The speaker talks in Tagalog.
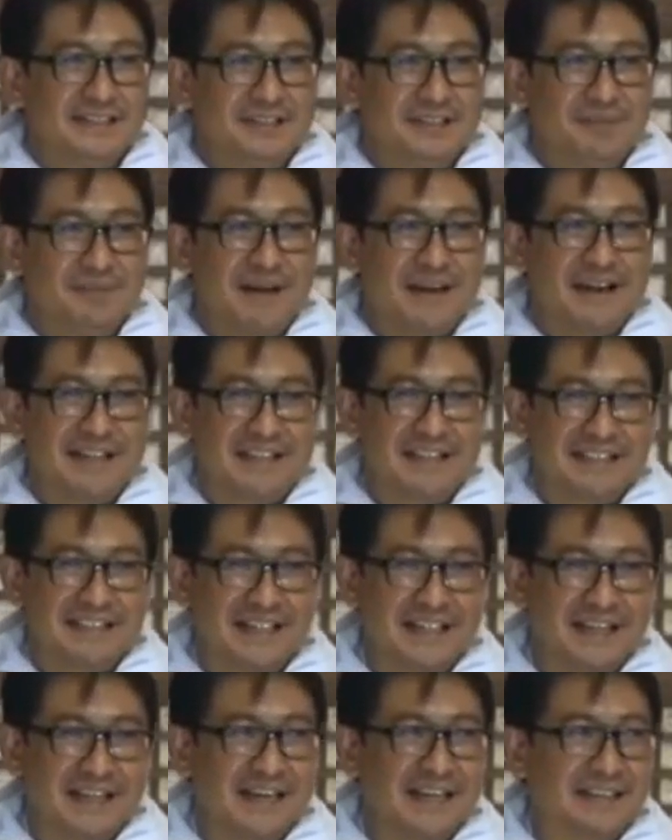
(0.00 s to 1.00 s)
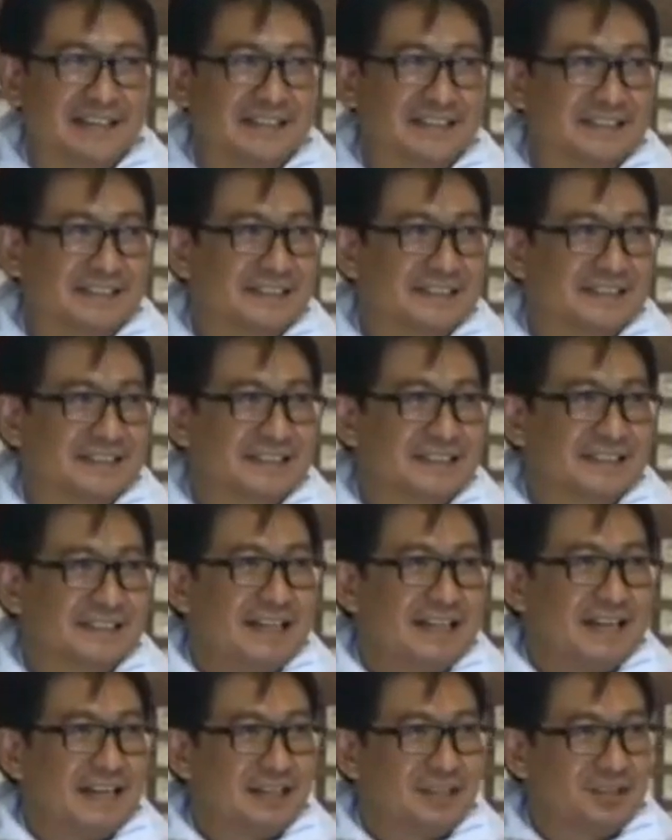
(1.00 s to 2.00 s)
yung mga katagang
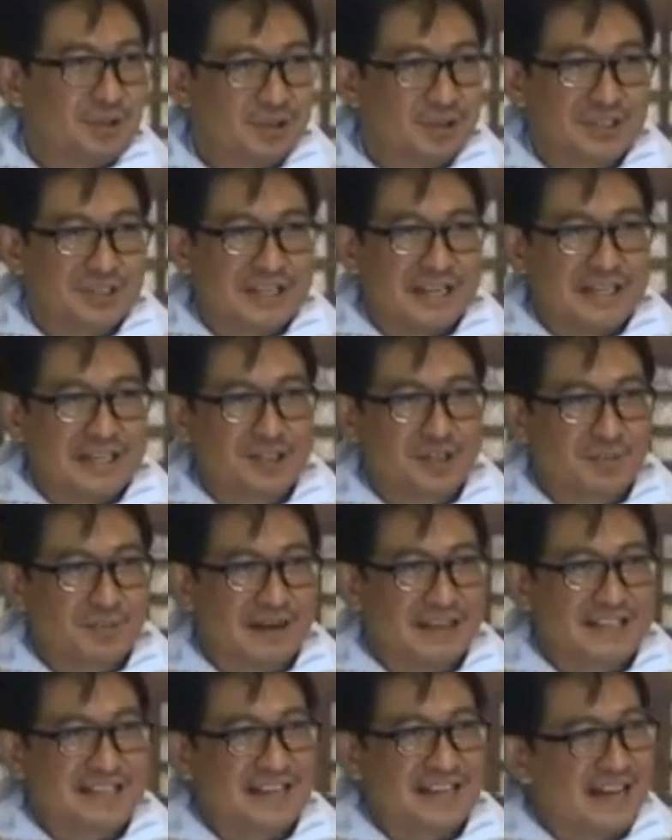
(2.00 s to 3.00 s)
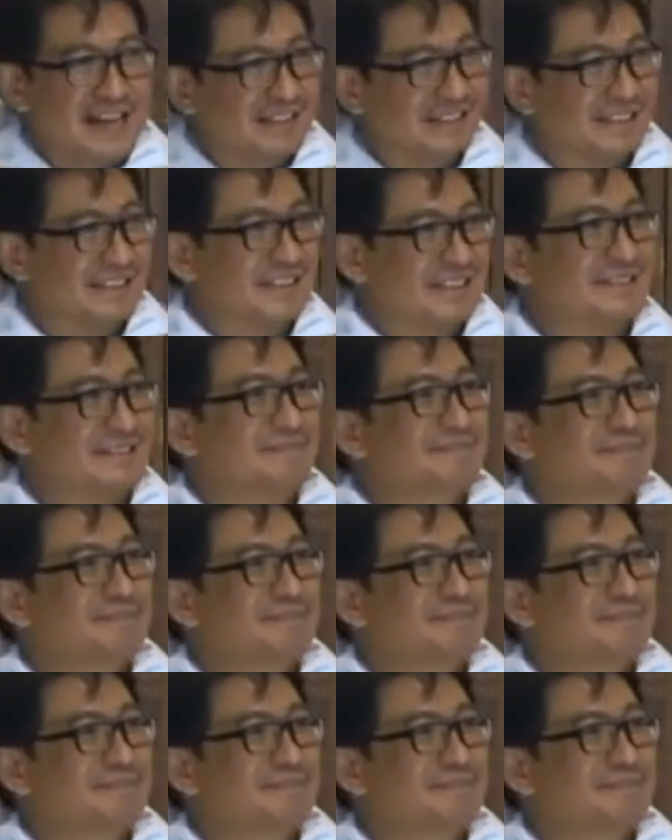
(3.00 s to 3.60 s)
ang Diyos ay suma sa atin.